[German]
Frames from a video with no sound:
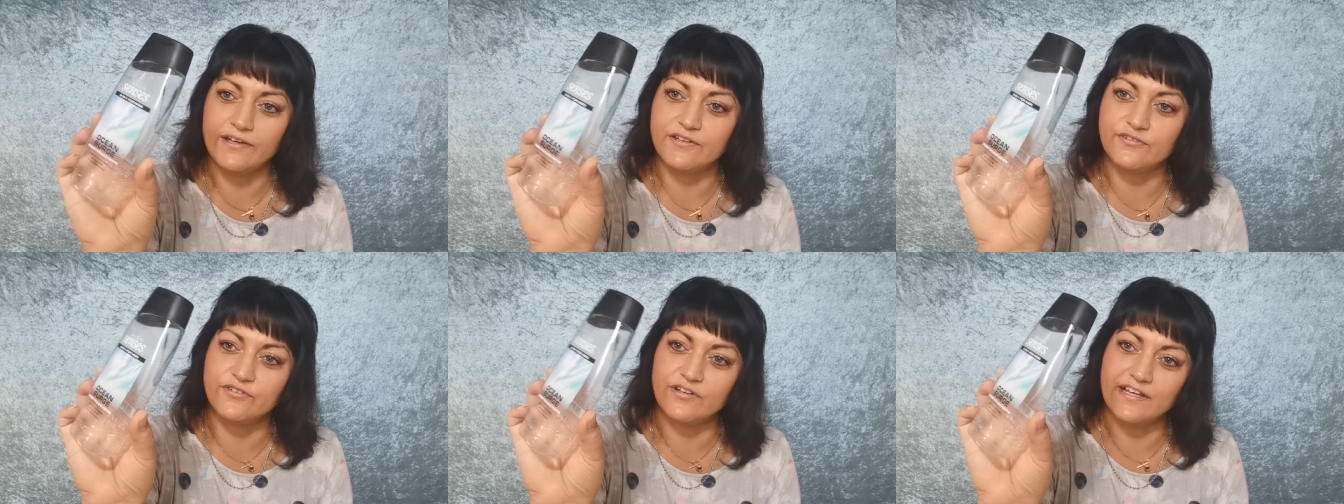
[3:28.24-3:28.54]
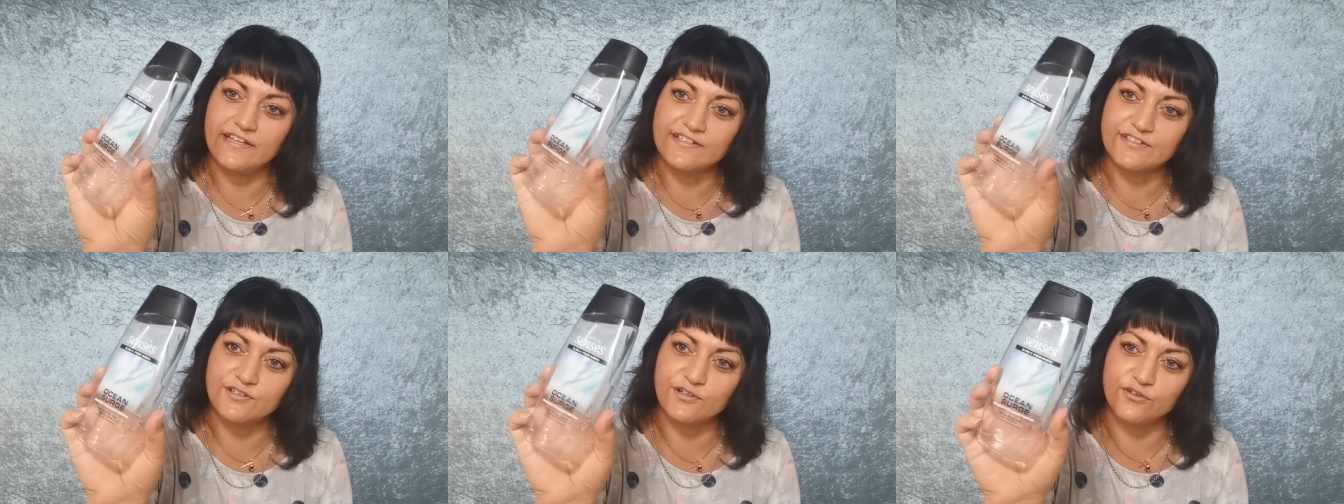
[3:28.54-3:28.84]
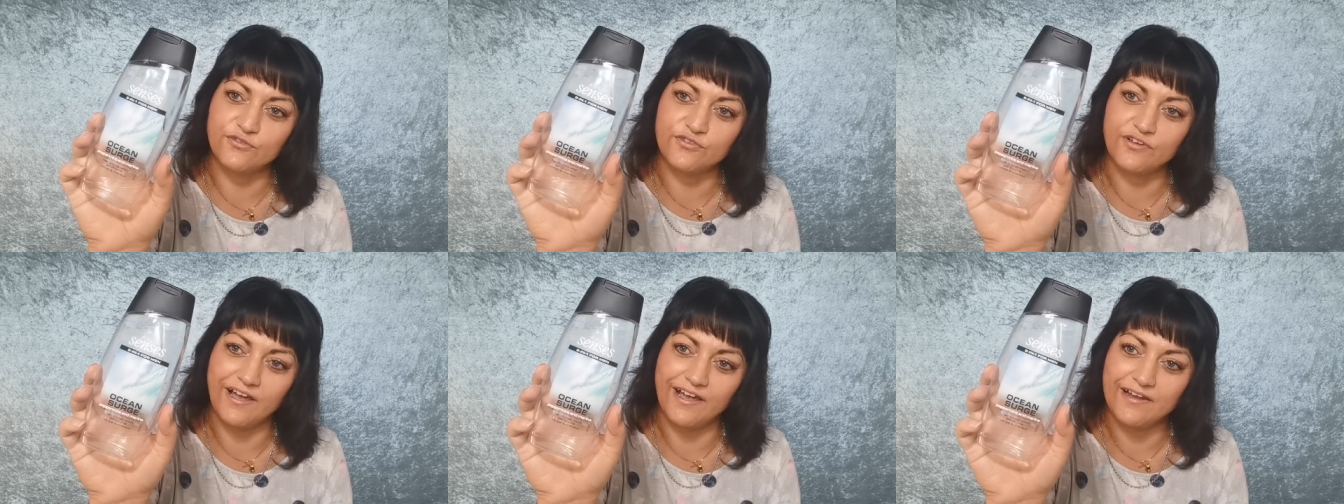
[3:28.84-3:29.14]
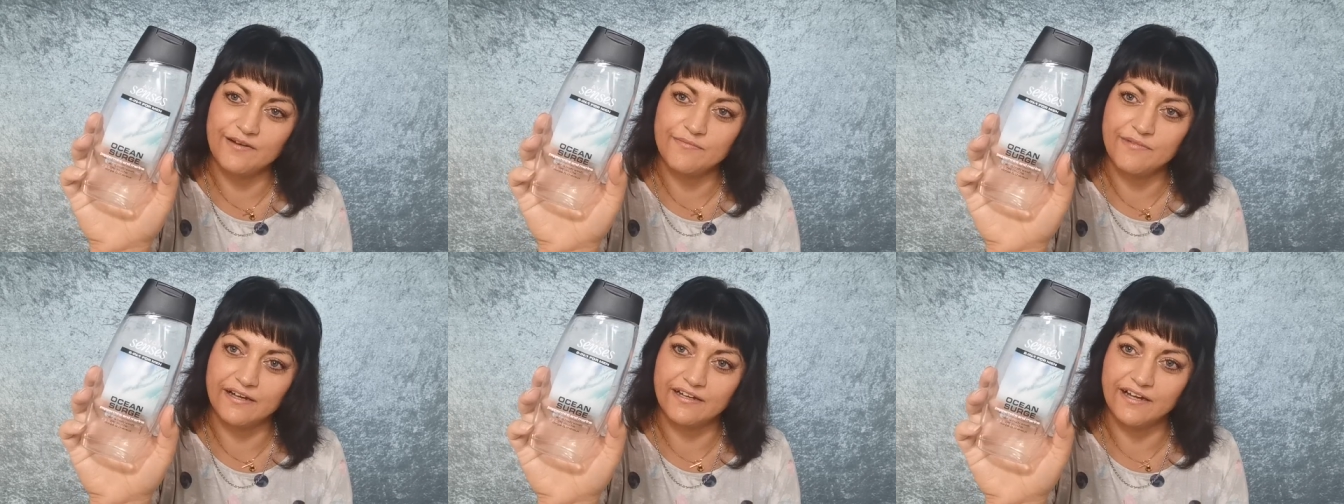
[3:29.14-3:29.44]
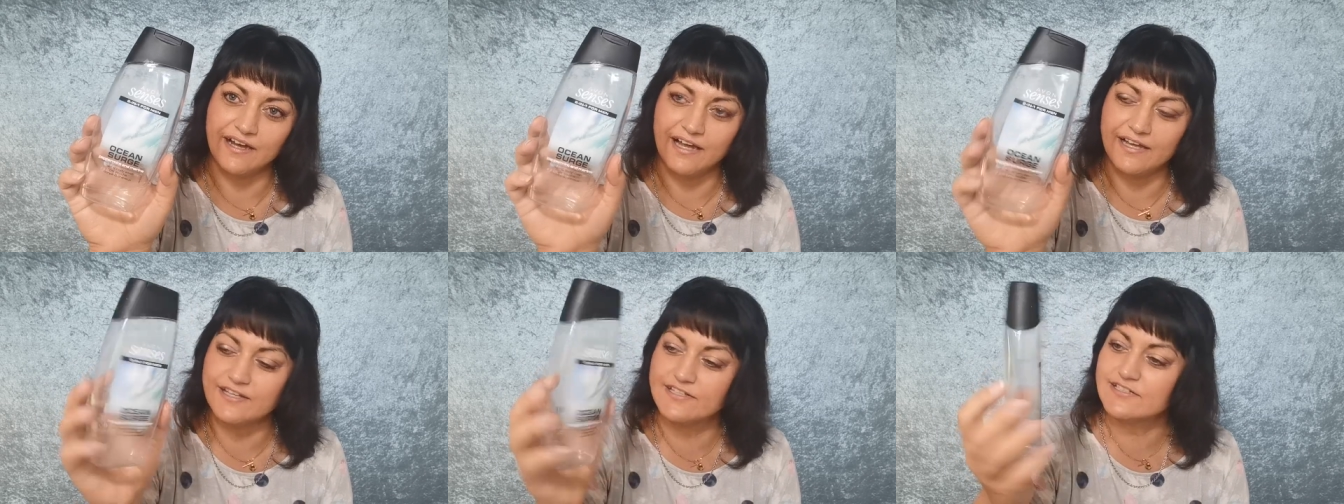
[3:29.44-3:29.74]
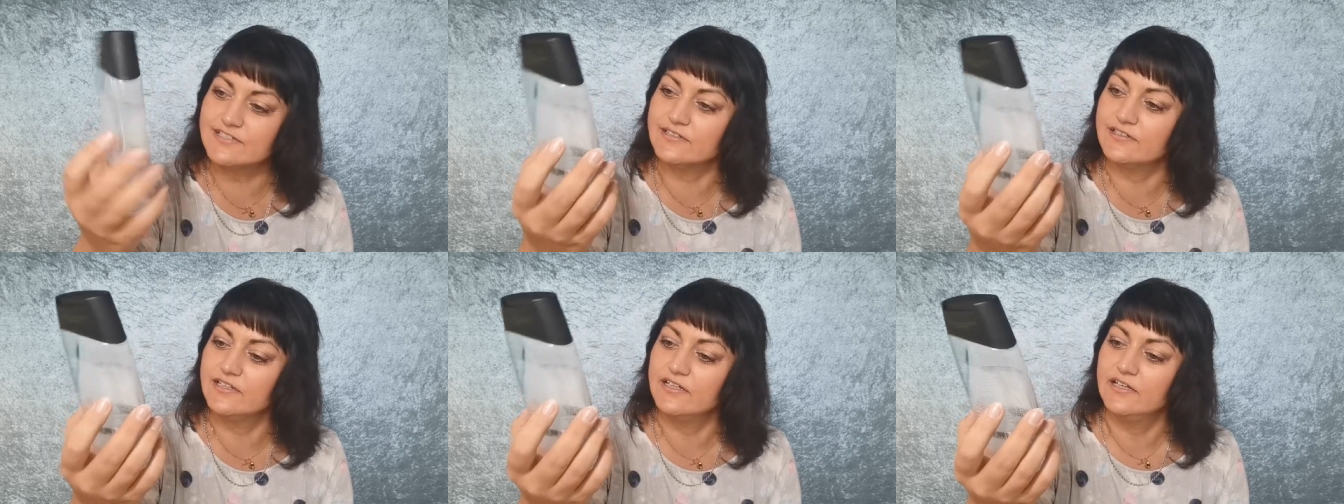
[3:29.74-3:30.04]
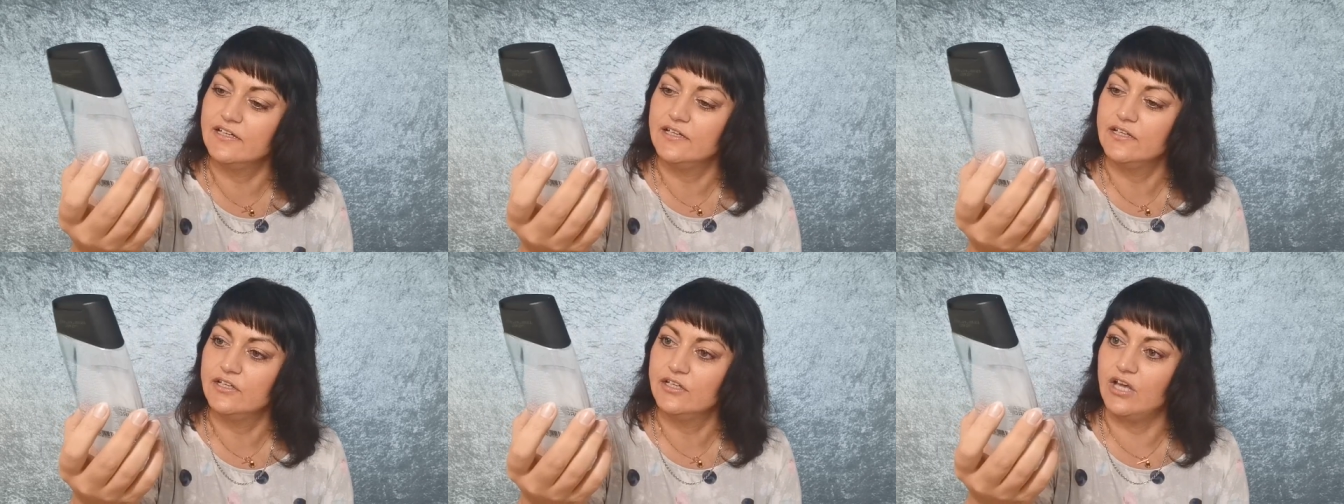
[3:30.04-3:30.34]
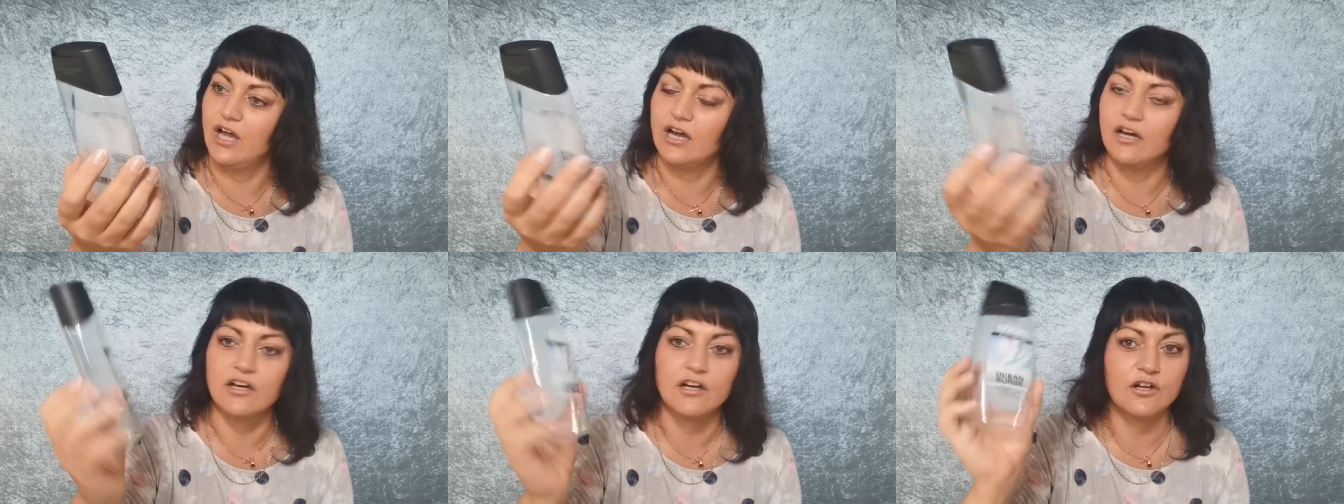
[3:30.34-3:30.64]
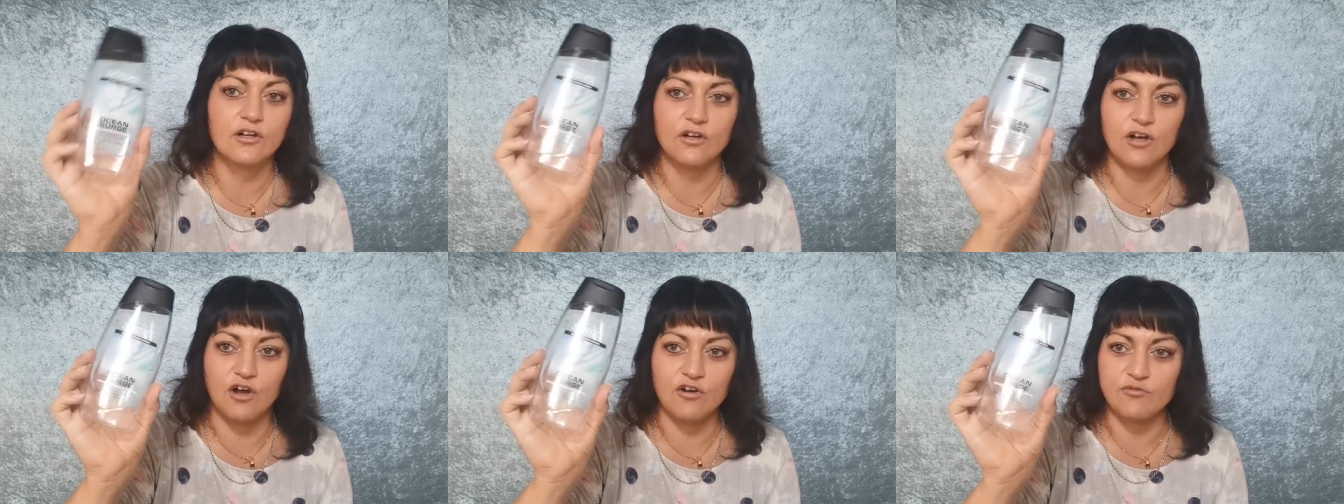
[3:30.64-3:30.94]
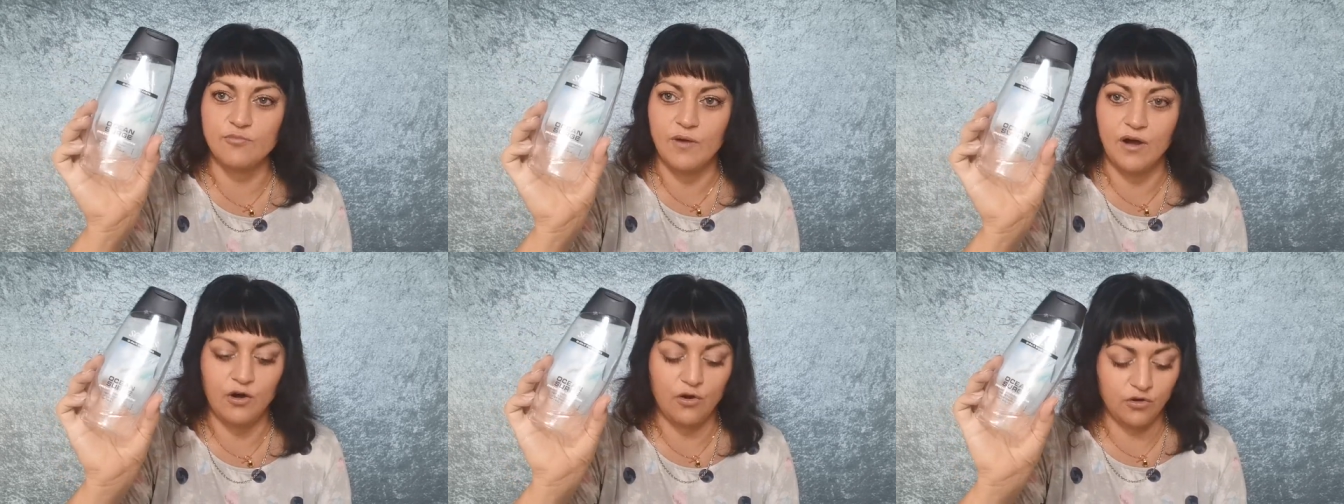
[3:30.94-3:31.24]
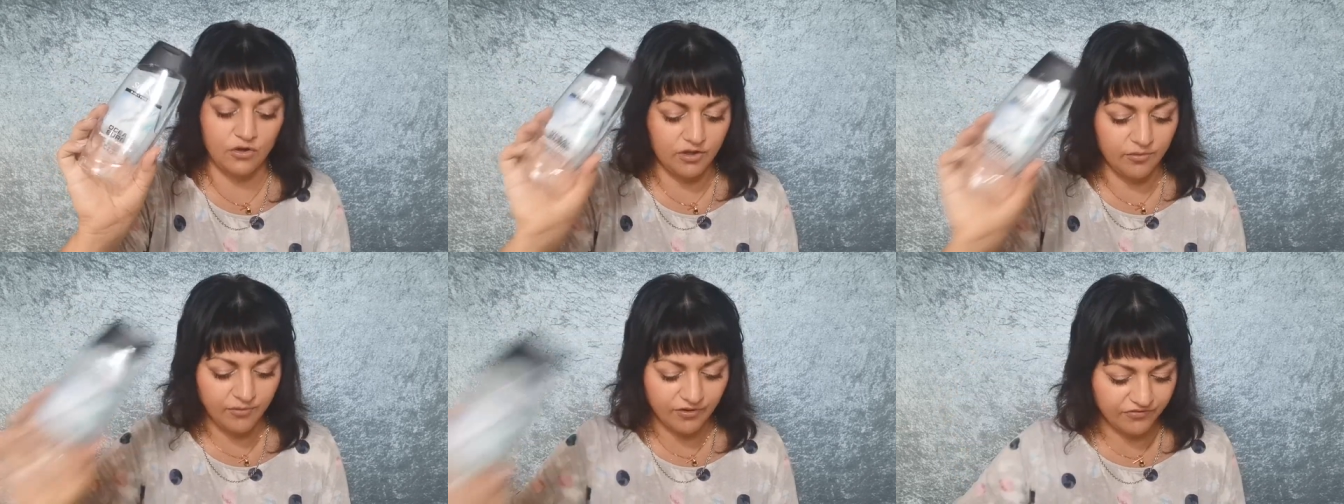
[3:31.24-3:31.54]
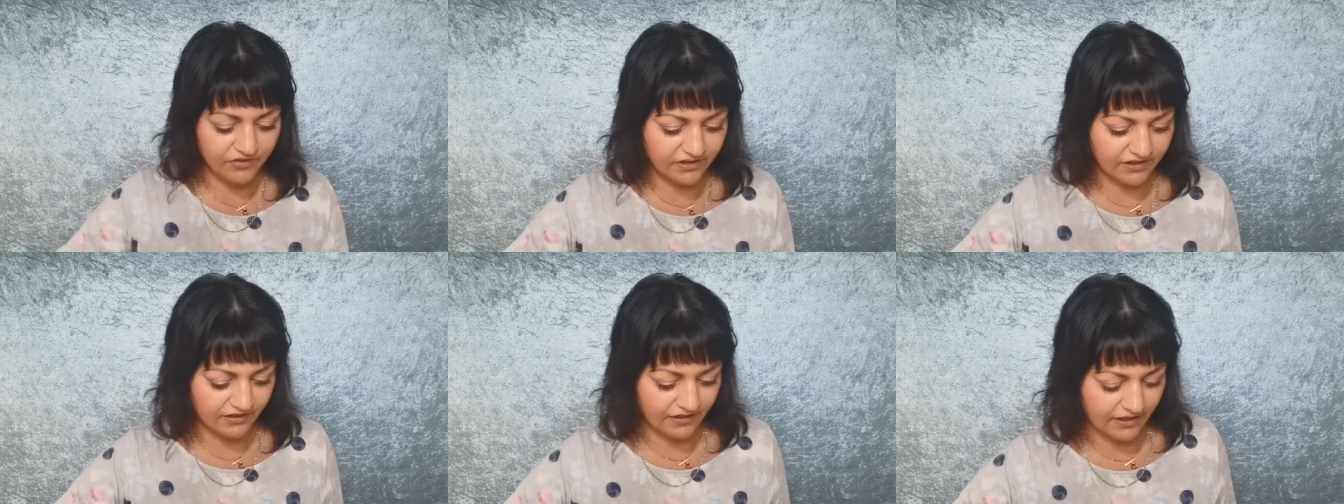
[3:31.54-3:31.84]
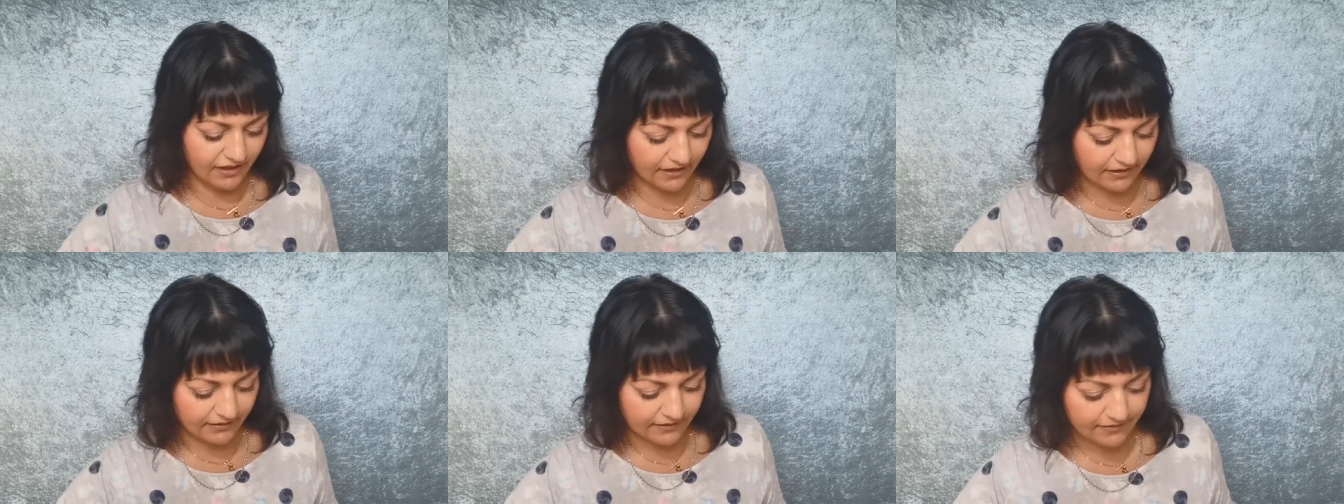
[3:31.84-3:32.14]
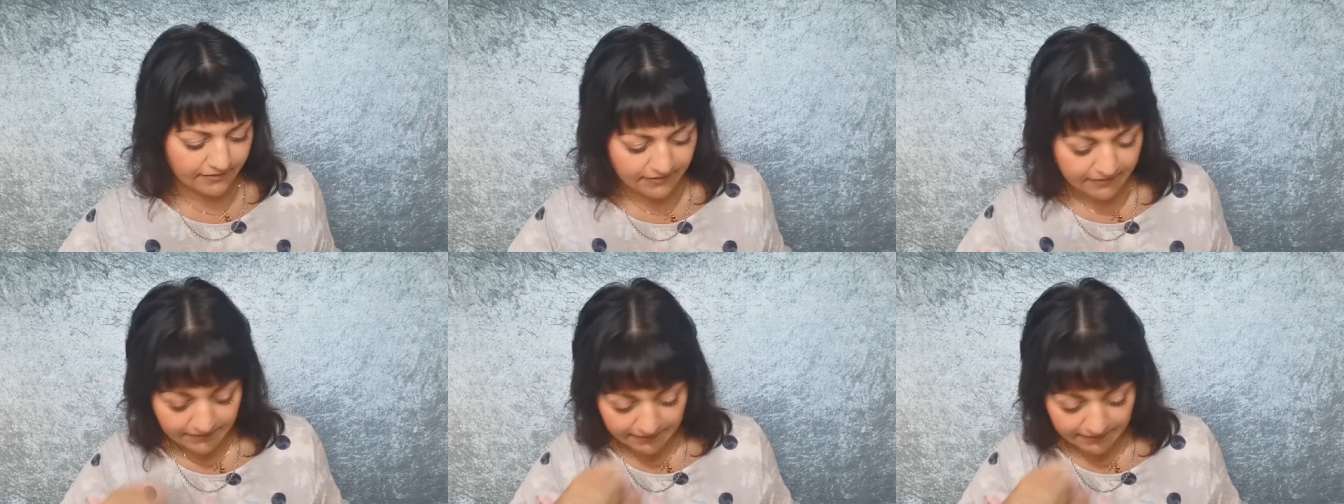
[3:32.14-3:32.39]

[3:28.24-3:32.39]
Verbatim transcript: hätte vielleicht noch für einmal gereicht. Ja, kaufen wir auch immer wieder nach.